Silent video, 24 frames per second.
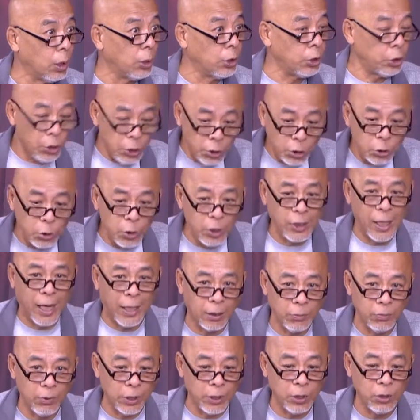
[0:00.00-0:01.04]
实际最大
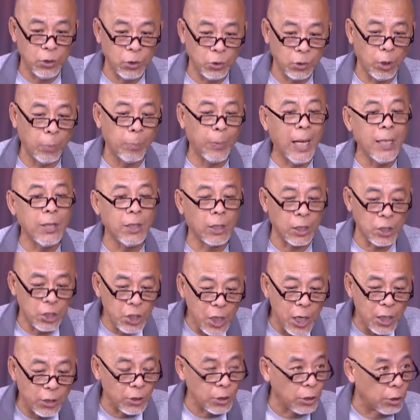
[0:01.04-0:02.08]
的问题就是说，把你的
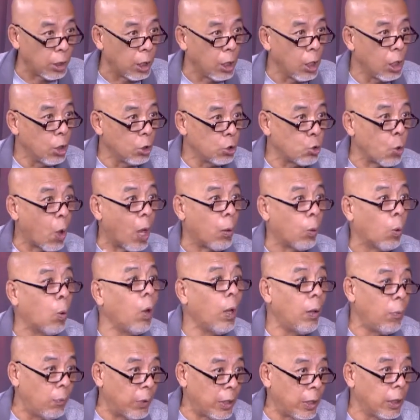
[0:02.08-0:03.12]
见识转
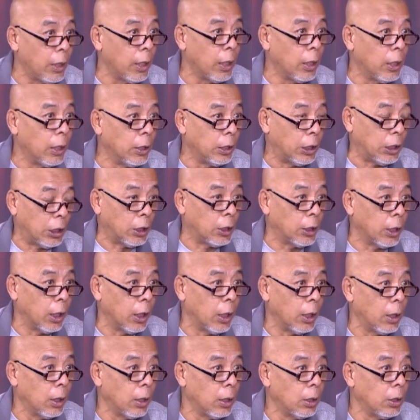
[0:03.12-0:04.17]
换为你
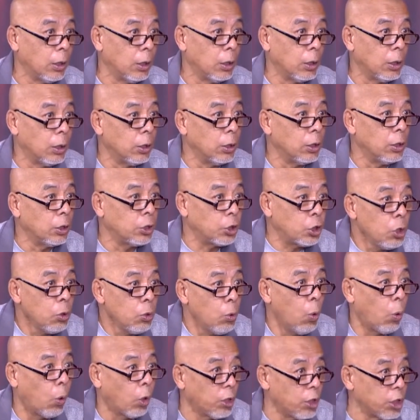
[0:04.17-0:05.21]
的
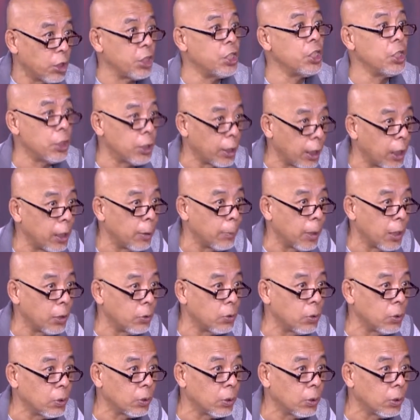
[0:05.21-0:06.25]
生活的细节里边去，